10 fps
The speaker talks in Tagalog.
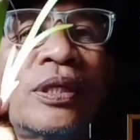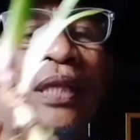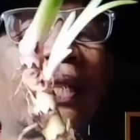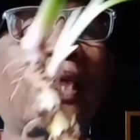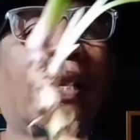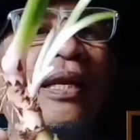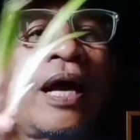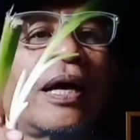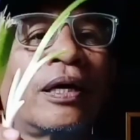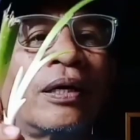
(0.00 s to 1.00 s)

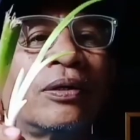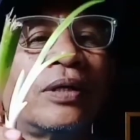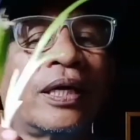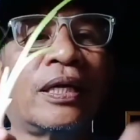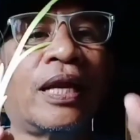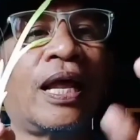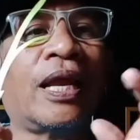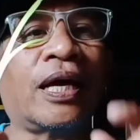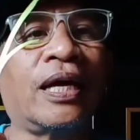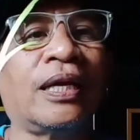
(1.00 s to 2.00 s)
katandaan ko, ang
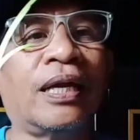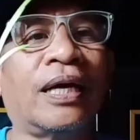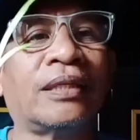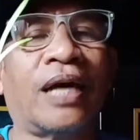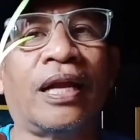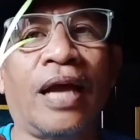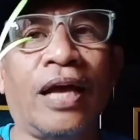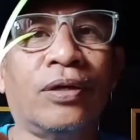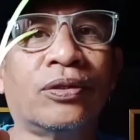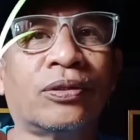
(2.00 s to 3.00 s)
nilalagay nila dyan
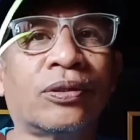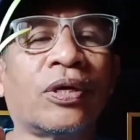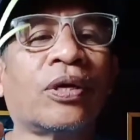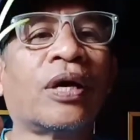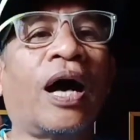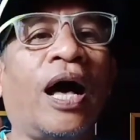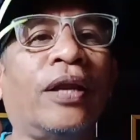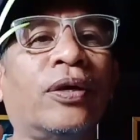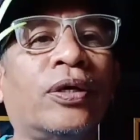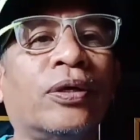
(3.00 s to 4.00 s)
ay yung
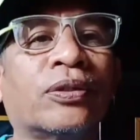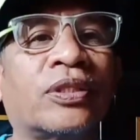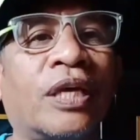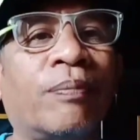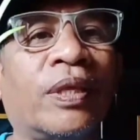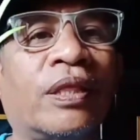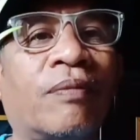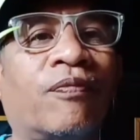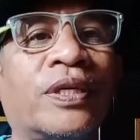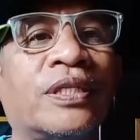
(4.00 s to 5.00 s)
ano yung 70%
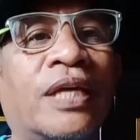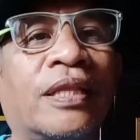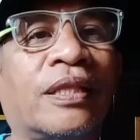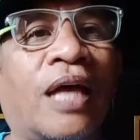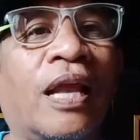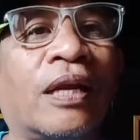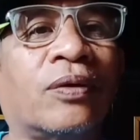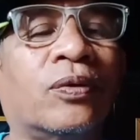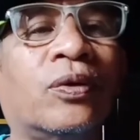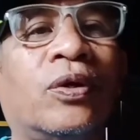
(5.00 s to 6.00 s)

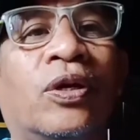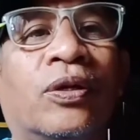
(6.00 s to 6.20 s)
alcohol.